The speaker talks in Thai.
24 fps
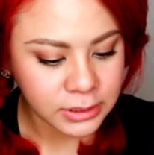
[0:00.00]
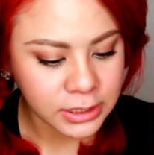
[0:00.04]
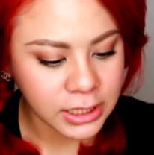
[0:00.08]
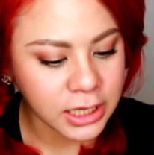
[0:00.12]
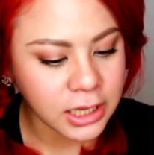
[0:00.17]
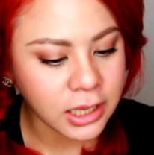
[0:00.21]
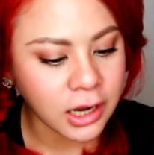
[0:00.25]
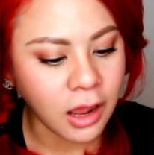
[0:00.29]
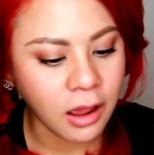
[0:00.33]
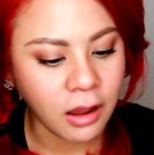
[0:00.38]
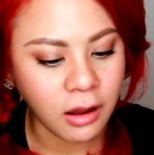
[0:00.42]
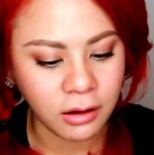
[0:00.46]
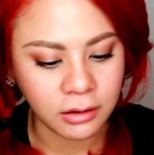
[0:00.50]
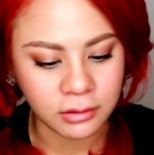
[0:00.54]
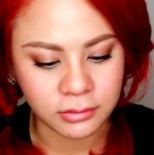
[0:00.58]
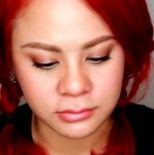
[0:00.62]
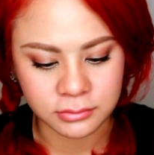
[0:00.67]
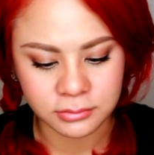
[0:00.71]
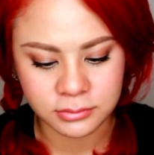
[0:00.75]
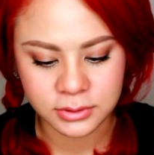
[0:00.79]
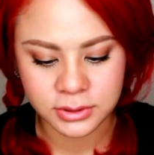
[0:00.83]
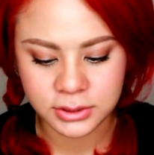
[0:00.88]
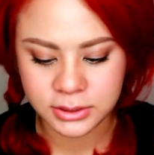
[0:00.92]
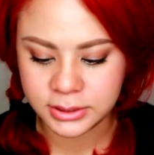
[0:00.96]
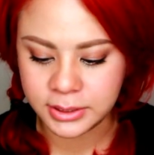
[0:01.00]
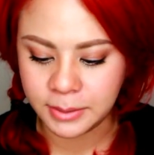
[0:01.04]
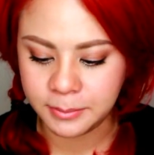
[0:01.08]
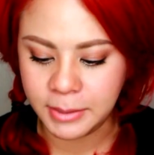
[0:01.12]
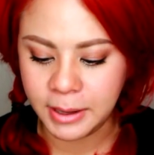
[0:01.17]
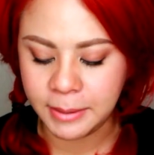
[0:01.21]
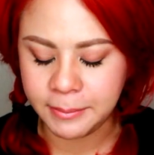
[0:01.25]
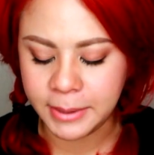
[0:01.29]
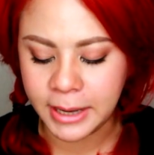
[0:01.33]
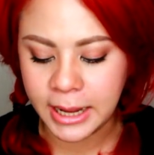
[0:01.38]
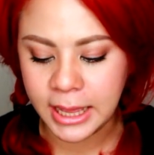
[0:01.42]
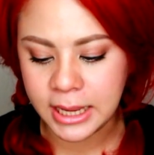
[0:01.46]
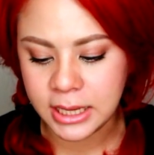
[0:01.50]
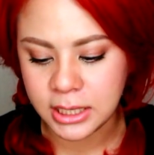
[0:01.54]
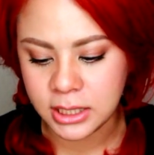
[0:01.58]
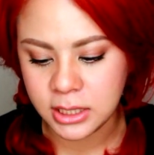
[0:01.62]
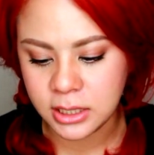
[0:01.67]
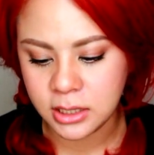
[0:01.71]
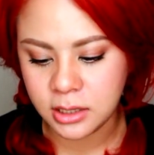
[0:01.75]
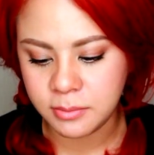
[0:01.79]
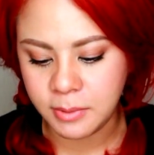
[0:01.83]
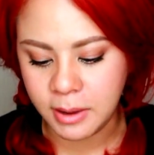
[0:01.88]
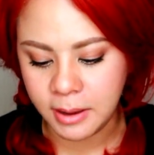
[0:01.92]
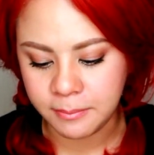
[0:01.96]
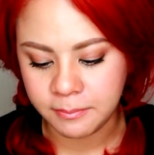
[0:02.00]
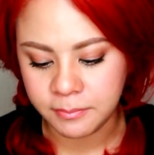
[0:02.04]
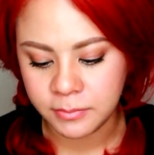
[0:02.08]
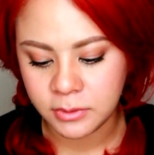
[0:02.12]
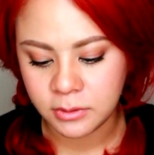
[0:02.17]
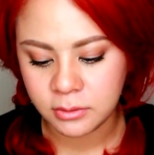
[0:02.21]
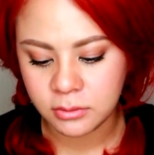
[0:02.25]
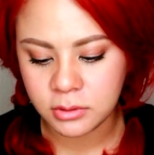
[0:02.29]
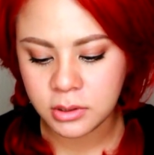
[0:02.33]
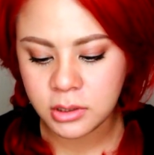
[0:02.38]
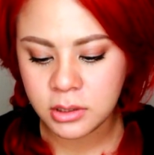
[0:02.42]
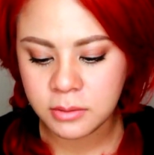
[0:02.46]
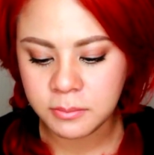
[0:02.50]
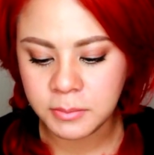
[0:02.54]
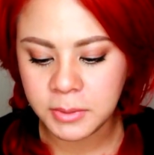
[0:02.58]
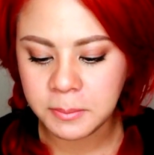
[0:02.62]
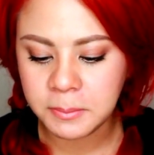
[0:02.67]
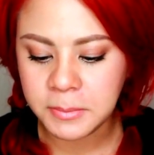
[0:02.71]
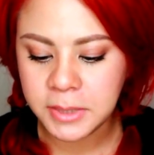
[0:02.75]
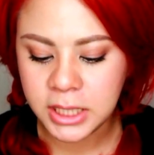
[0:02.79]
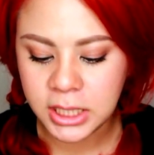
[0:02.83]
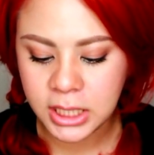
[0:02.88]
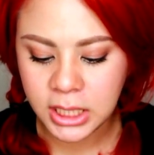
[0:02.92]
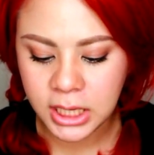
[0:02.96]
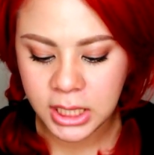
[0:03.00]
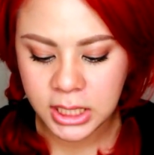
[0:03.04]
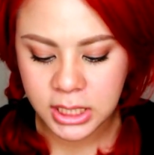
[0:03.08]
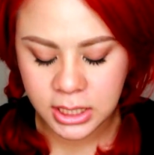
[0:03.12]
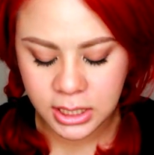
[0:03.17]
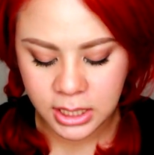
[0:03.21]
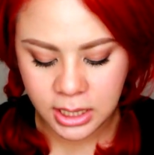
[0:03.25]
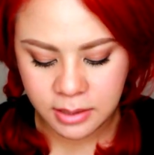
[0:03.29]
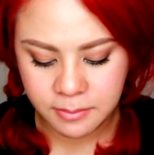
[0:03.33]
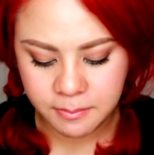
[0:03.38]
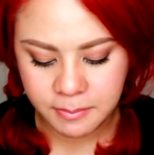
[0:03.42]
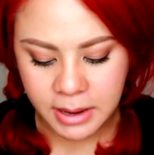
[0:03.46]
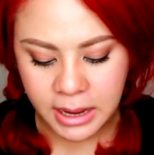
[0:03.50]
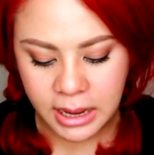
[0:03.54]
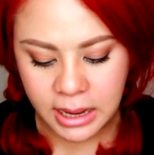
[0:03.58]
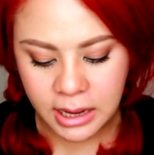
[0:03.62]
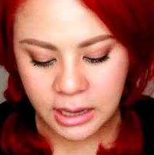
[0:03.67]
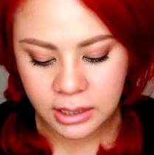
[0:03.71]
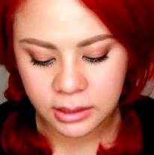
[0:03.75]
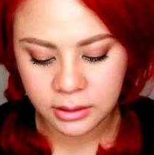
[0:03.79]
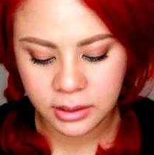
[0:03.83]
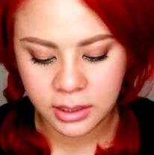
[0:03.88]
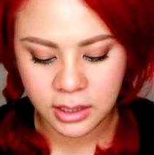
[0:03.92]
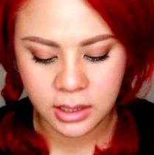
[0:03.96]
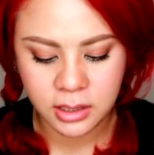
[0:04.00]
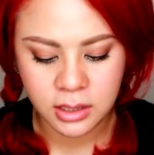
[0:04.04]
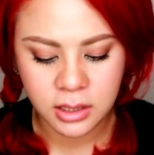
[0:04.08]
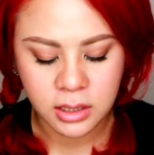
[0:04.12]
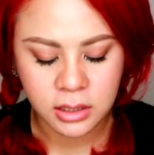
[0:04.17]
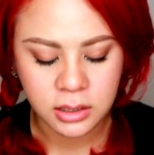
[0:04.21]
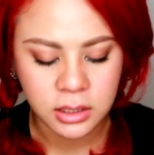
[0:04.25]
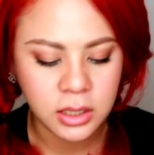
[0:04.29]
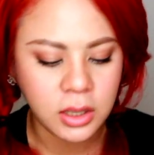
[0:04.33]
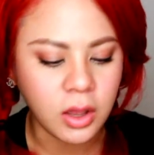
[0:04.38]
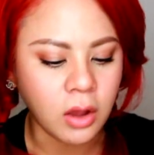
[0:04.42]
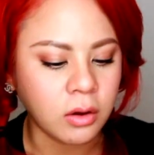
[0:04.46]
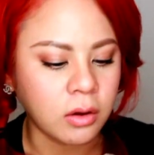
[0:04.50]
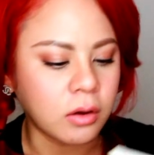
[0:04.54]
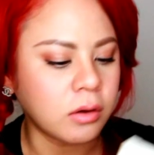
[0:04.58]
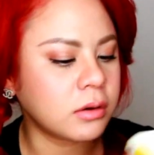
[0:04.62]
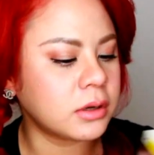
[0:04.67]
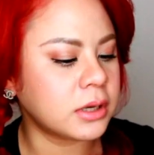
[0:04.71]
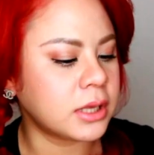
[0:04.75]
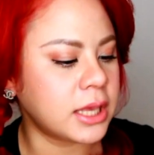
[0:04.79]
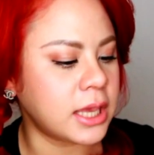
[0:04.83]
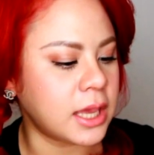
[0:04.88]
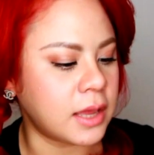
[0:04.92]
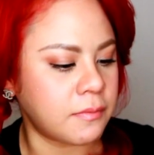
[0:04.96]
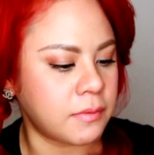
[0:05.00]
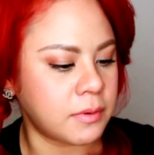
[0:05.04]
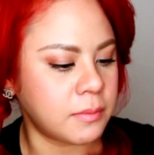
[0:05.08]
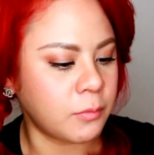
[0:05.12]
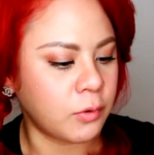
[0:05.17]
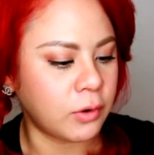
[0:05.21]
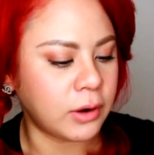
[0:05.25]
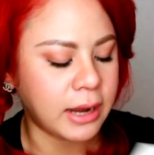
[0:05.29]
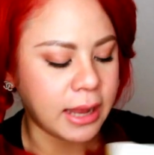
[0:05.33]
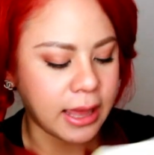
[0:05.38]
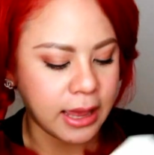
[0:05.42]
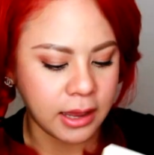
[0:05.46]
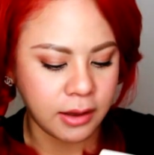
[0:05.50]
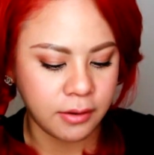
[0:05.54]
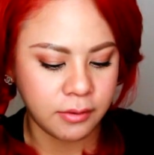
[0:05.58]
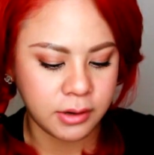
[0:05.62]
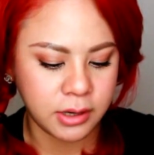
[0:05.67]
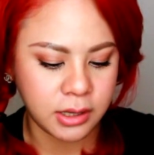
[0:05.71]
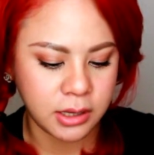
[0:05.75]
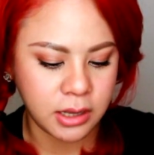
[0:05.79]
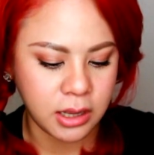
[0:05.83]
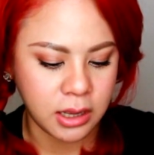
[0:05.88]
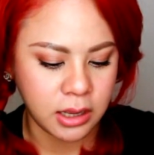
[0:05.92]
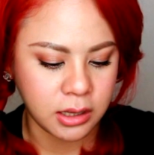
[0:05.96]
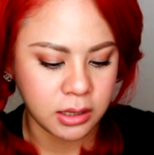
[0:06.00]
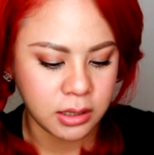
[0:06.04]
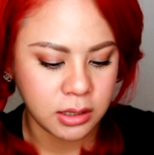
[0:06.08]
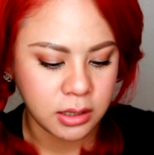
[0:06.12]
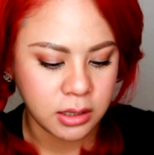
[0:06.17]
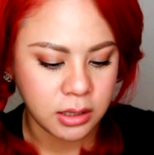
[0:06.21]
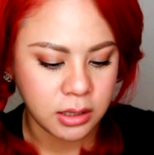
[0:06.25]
ที่กล่องสำหรับใครที่แบบอุ้ยมันมีอะไรยังไงบ้างเงี้ยที่กล่องเขาก็เขียนไว้หมดแล้วนะคะ